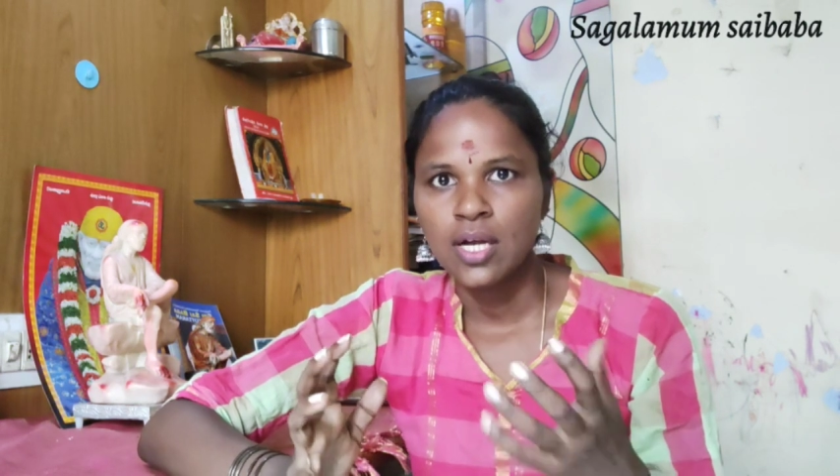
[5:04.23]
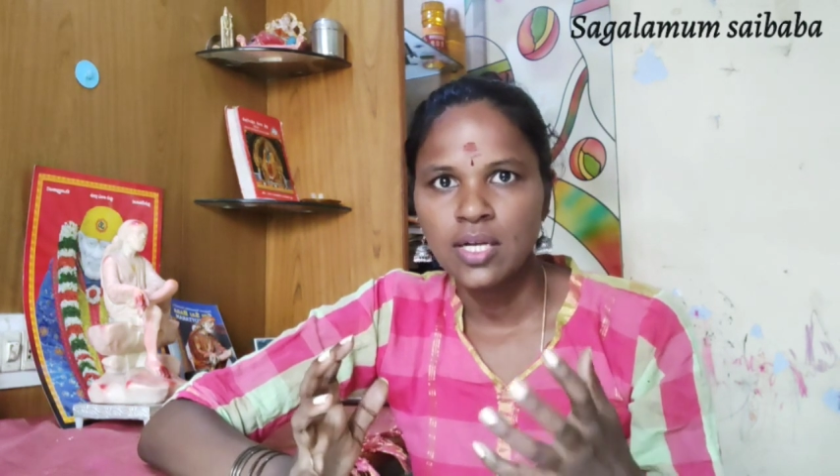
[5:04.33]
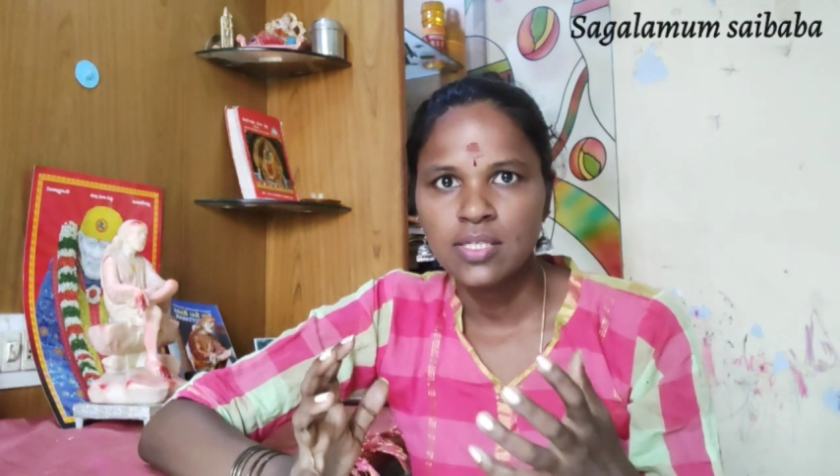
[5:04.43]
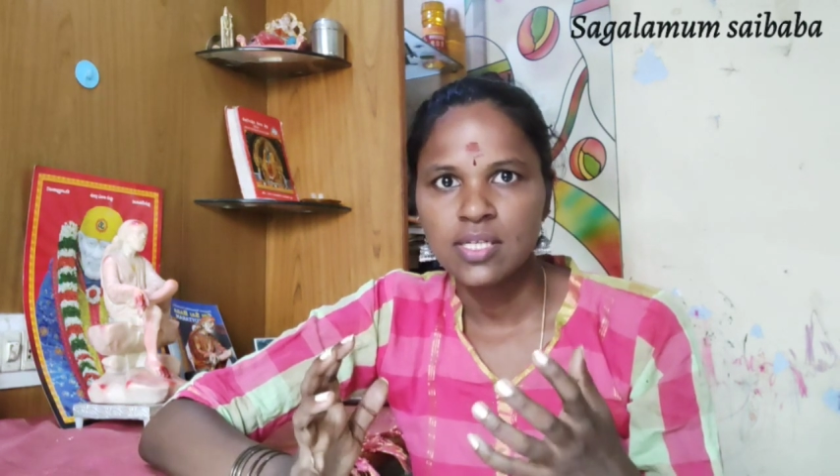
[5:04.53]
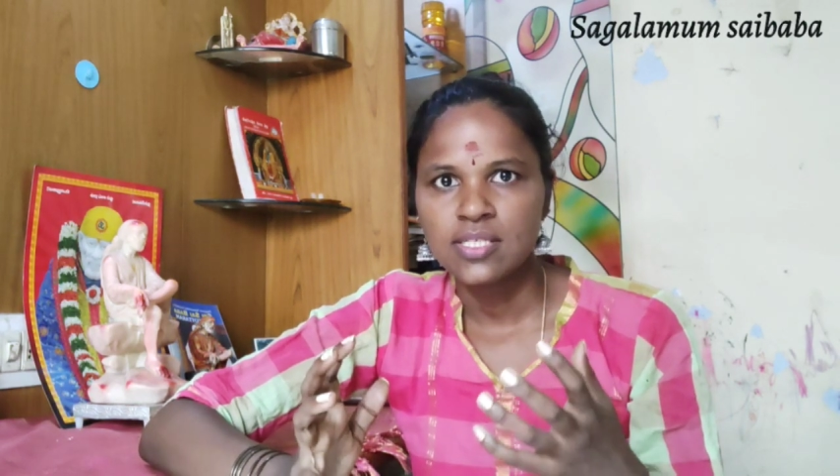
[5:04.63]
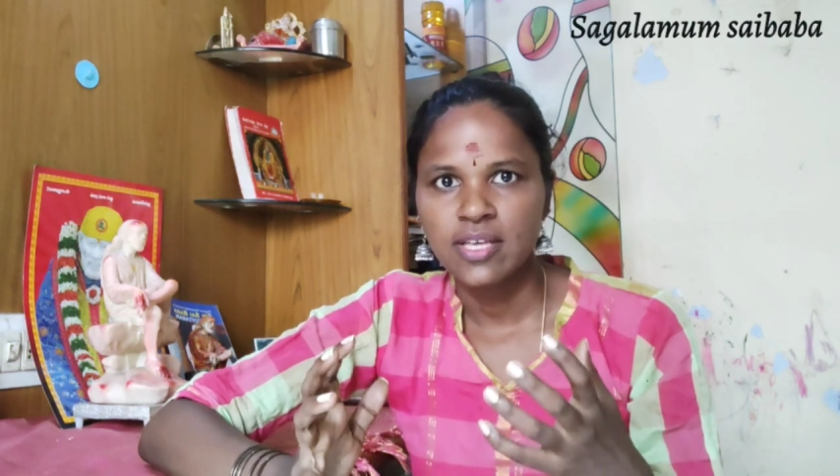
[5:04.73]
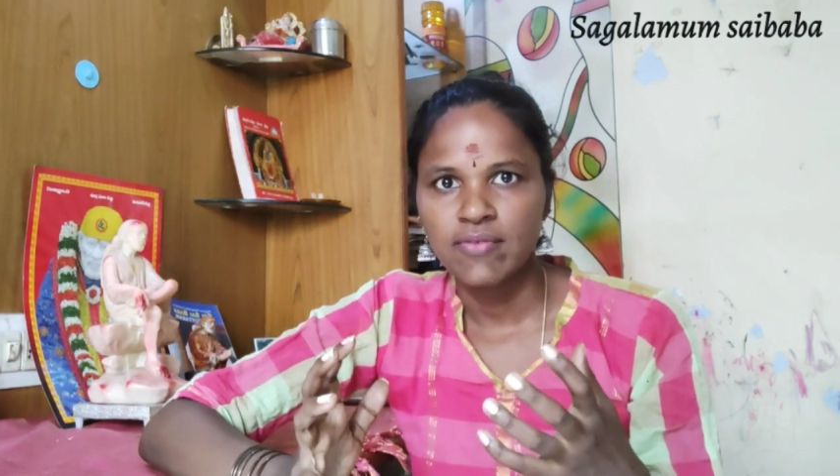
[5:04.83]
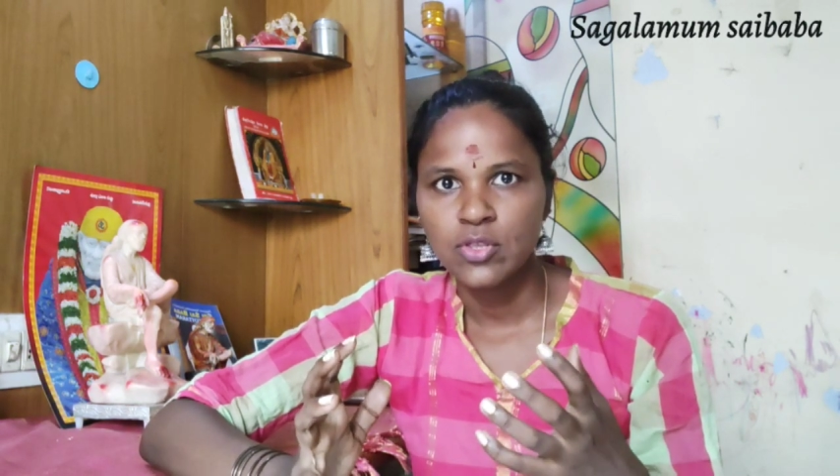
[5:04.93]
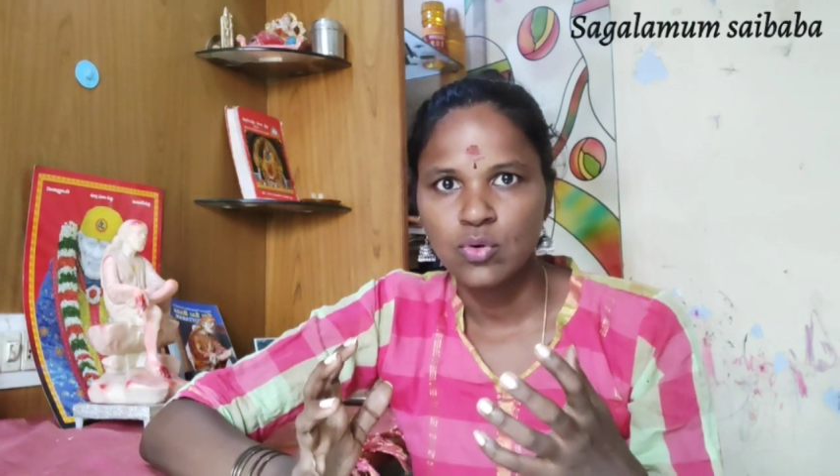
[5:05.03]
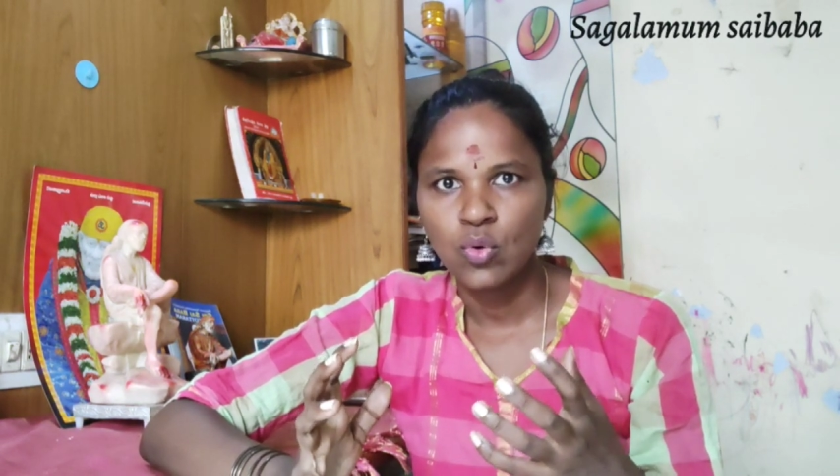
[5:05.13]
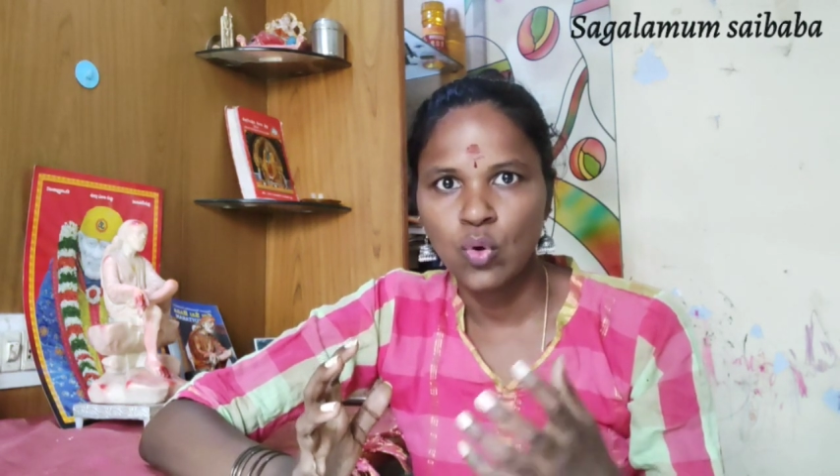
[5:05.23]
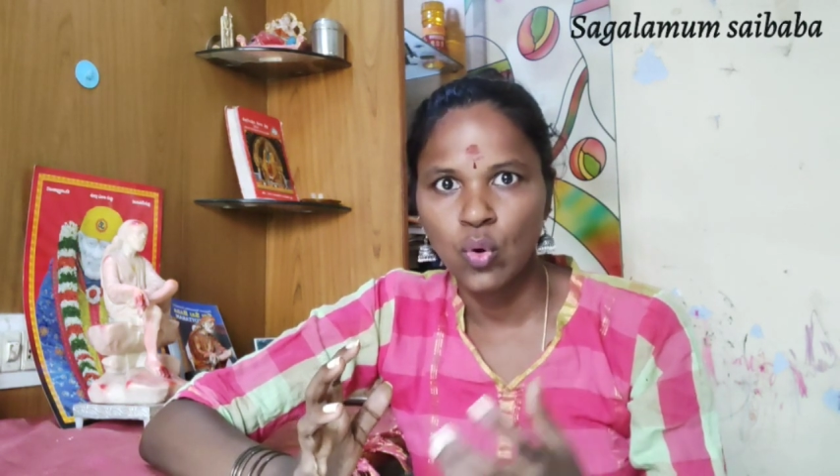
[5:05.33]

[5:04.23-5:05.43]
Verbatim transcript: கண்ணுல செவந்து